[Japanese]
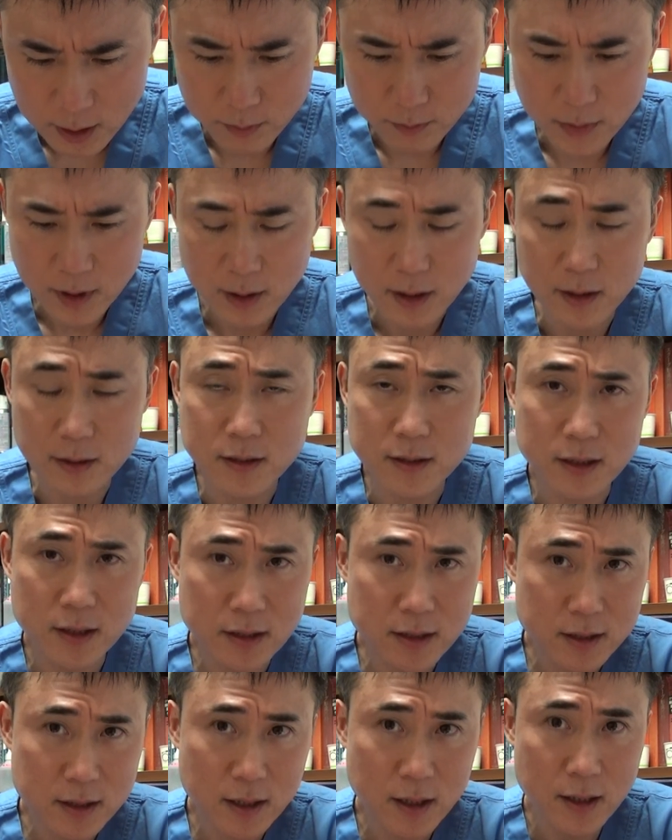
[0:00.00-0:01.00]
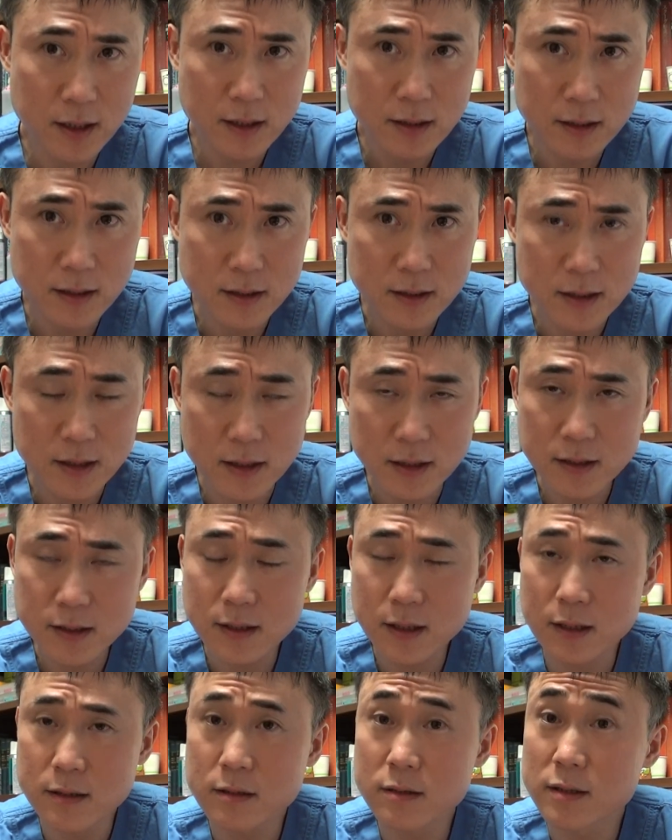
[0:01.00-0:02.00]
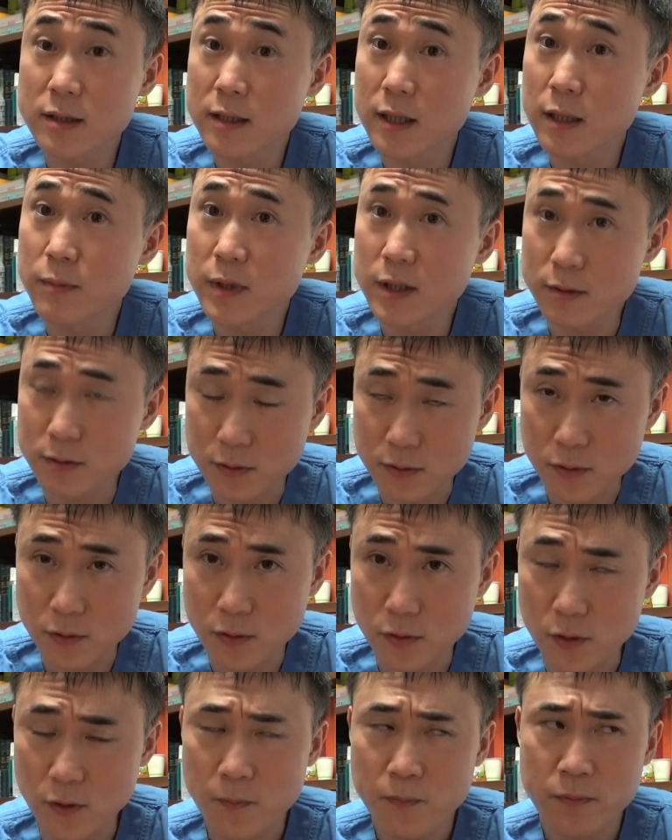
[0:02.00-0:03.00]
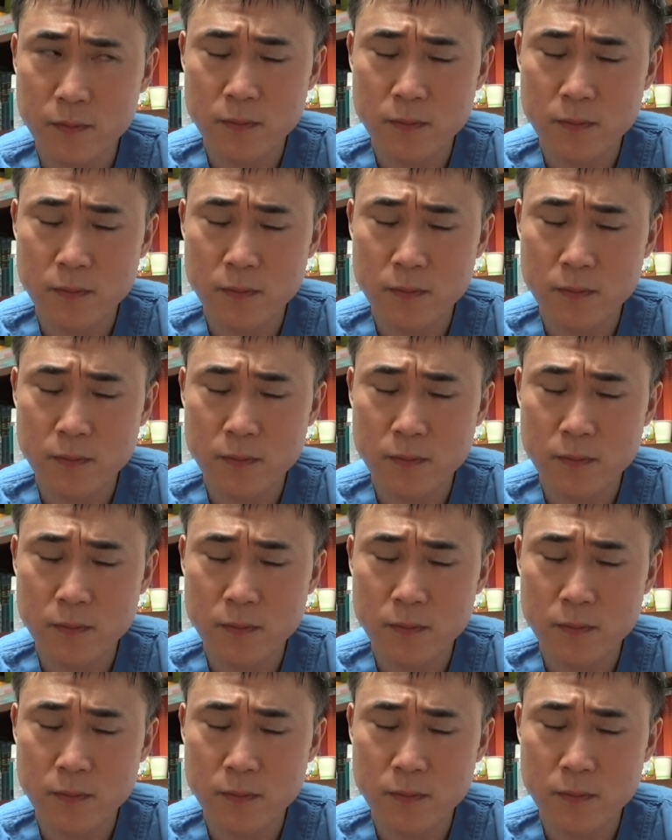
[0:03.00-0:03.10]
まあ実際診察してみると